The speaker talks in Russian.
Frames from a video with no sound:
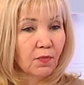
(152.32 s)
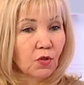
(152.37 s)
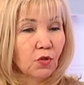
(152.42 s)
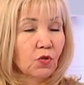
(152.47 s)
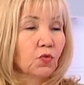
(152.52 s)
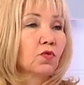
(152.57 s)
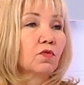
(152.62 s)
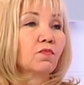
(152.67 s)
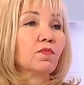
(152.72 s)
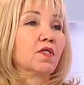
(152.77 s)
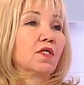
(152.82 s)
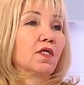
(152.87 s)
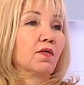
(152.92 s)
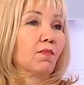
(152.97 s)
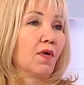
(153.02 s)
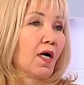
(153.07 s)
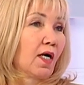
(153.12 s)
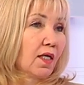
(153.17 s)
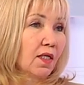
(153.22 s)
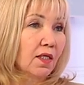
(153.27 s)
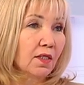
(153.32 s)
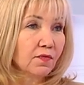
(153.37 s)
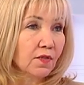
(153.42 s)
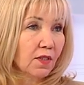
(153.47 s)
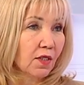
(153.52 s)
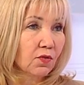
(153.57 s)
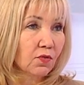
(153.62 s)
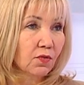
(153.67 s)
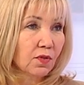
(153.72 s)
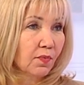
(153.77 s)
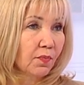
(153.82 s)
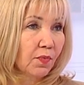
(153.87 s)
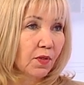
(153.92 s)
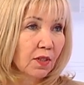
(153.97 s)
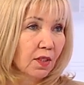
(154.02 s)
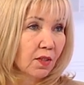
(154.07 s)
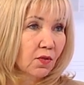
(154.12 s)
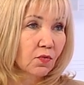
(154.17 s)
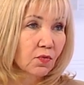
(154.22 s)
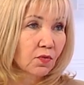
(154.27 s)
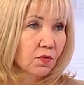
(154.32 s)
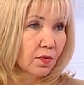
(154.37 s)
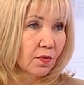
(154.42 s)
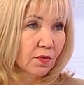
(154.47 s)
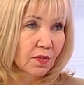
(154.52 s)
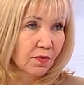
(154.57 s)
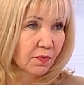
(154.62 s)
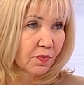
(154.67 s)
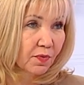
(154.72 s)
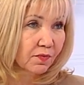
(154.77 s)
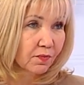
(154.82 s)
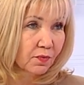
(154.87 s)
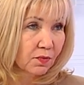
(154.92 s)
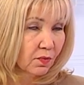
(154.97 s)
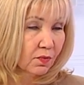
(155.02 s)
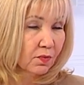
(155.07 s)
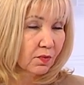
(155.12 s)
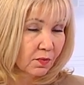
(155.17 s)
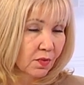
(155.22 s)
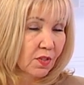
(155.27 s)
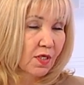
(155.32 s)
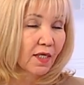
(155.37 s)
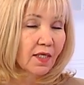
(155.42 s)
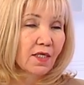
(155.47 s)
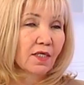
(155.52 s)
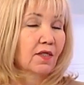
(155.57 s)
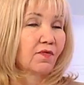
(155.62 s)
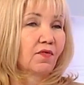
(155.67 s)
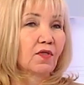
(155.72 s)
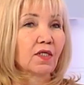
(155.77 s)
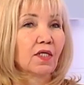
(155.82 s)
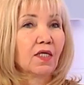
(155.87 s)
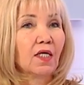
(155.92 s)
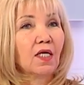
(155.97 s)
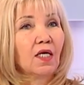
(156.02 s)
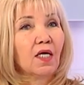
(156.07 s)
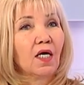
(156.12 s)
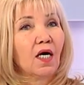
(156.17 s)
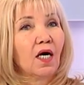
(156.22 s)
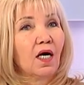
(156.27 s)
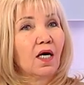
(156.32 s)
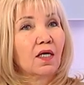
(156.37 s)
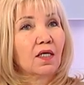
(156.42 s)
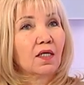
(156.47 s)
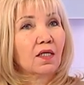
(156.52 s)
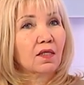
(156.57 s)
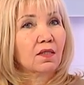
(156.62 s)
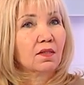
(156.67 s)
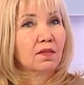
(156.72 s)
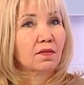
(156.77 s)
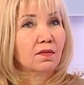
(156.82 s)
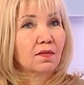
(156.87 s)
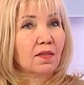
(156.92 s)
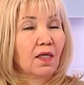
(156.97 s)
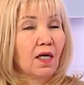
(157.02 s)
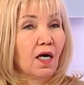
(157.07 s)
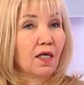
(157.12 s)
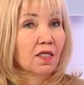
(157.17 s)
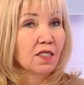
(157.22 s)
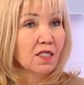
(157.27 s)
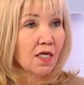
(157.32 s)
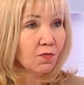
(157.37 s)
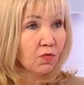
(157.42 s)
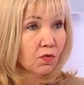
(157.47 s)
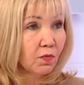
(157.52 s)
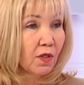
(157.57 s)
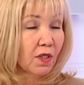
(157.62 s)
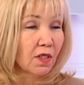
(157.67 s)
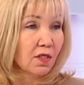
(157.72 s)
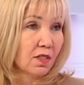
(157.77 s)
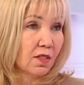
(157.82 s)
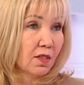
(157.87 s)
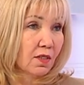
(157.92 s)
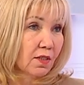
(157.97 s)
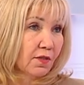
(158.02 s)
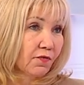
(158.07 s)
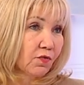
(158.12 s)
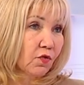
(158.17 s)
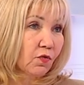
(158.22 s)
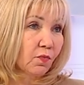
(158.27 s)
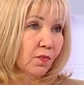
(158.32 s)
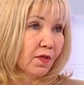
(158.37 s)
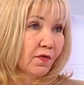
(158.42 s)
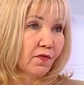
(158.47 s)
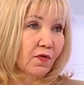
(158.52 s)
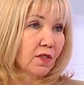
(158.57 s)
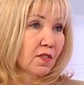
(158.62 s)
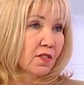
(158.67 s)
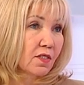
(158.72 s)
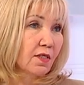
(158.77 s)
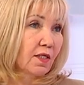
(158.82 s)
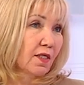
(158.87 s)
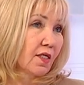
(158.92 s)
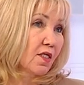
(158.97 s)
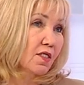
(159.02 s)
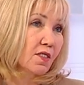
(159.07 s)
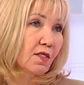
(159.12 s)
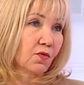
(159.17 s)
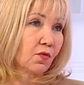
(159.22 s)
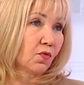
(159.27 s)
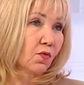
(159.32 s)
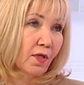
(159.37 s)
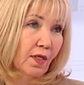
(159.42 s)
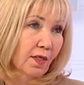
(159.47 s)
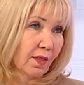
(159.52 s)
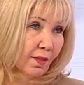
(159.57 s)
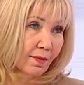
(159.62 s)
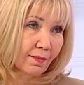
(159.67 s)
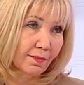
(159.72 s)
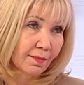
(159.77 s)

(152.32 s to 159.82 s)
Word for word: пришел Дмитрий Маликов, который пел одну, ну, солировал. Угу. А на самом концерте вдруг появилась Лариса Долина.